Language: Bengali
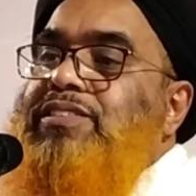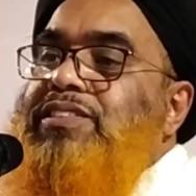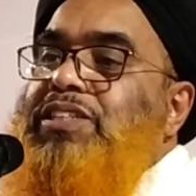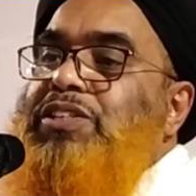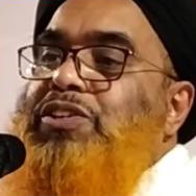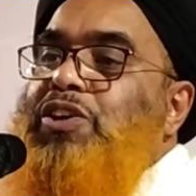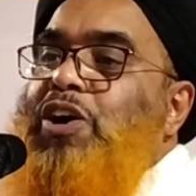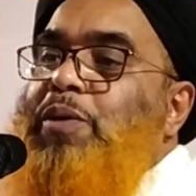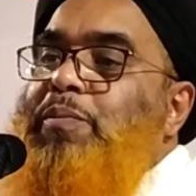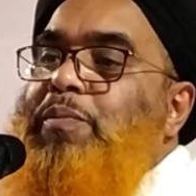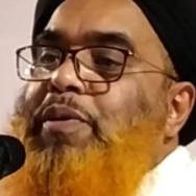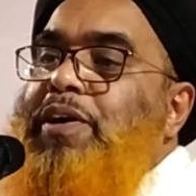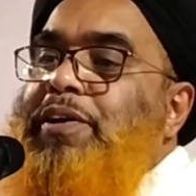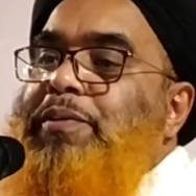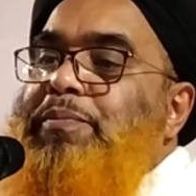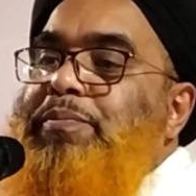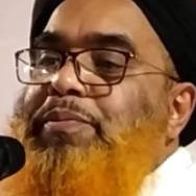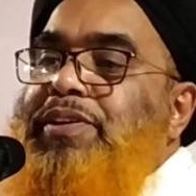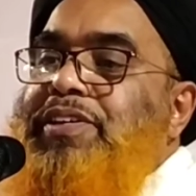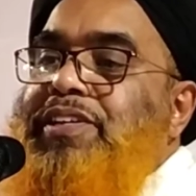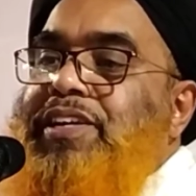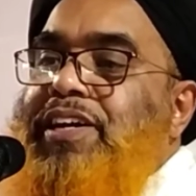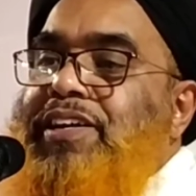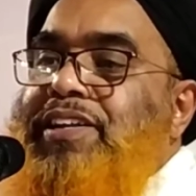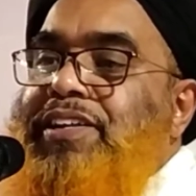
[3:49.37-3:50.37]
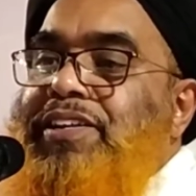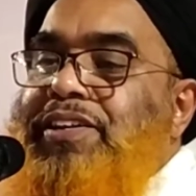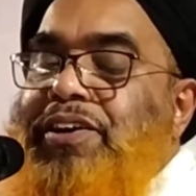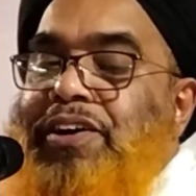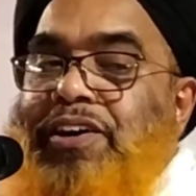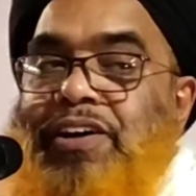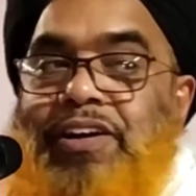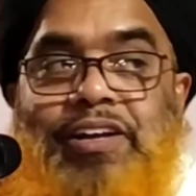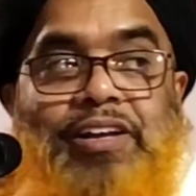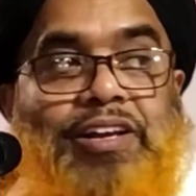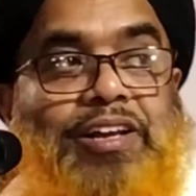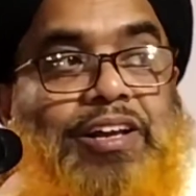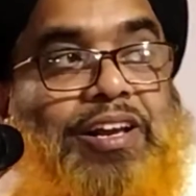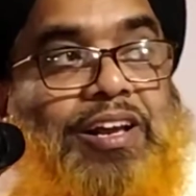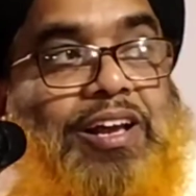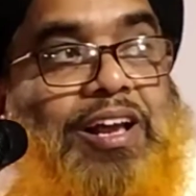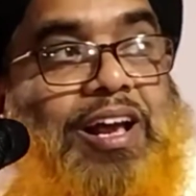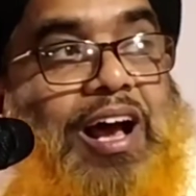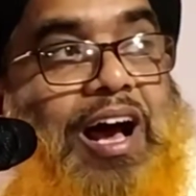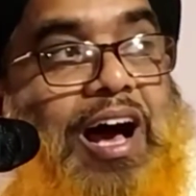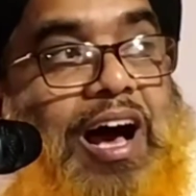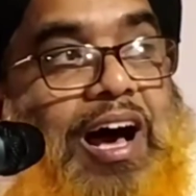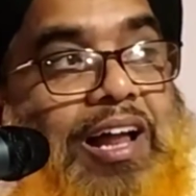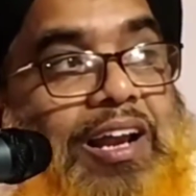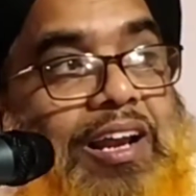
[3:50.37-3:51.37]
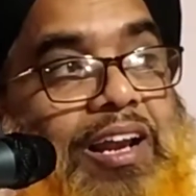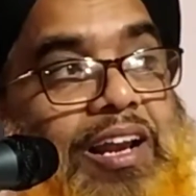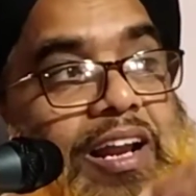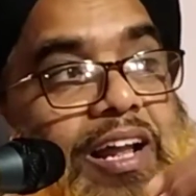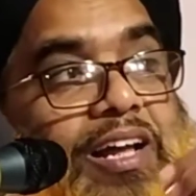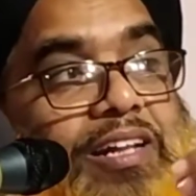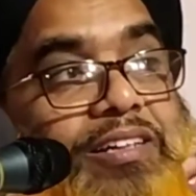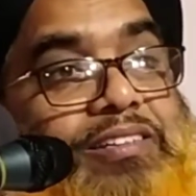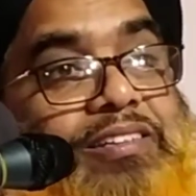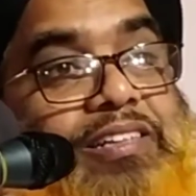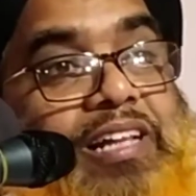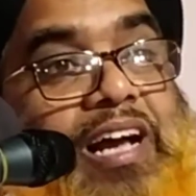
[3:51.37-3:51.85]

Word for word: কাছে ক্ষমার বিখারি হয় আল্লাহ